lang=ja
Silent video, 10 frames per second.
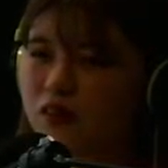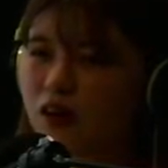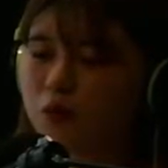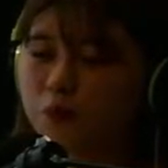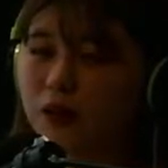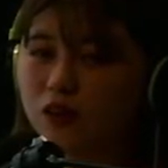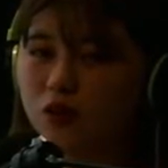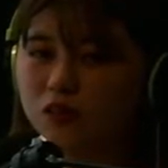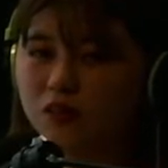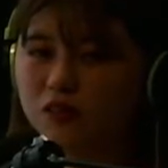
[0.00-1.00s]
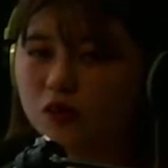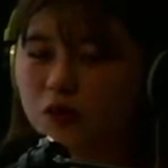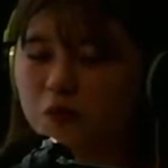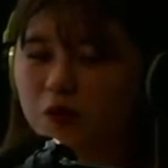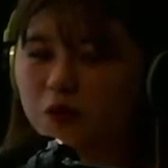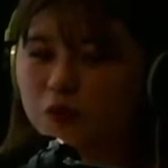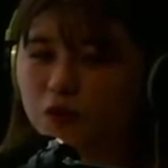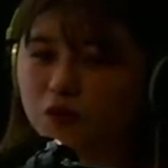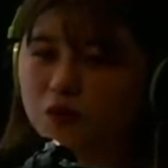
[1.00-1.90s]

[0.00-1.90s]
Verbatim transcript: あの、勉強するときに Perfume 聞